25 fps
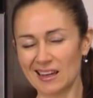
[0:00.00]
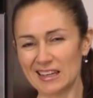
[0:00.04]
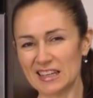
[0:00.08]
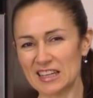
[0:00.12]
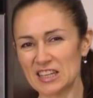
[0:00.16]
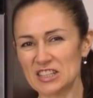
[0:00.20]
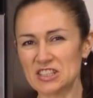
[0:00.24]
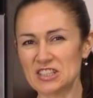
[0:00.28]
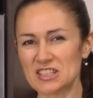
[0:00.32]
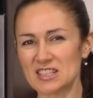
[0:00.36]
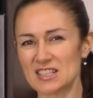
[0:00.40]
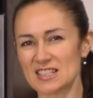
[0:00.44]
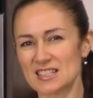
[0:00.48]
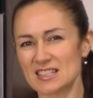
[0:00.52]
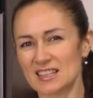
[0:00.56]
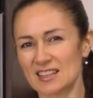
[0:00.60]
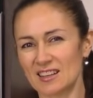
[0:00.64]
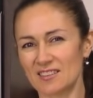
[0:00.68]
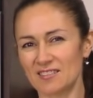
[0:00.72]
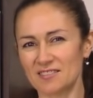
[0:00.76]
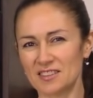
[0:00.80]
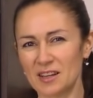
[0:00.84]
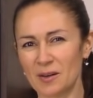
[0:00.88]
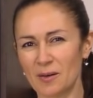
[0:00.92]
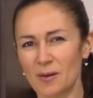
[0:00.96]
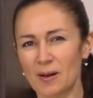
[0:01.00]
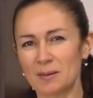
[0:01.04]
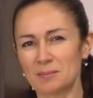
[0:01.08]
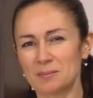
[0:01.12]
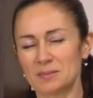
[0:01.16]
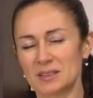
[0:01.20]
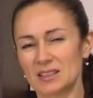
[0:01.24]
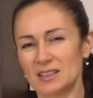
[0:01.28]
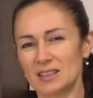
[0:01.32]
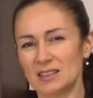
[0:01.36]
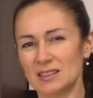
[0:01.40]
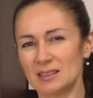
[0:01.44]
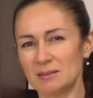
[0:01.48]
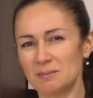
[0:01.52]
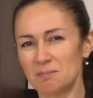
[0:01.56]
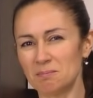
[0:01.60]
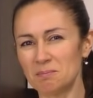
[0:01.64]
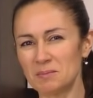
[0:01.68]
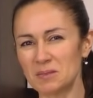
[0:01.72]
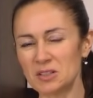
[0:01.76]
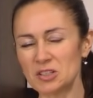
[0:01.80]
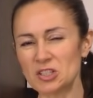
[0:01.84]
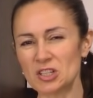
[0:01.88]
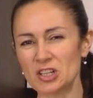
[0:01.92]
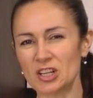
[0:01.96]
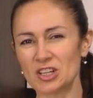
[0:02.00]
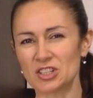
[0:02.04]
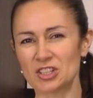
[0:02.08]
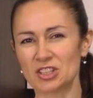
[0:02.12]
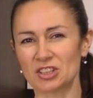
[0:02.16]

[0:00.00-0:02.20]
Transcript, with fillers: Ja się zastanawiałam i myślę,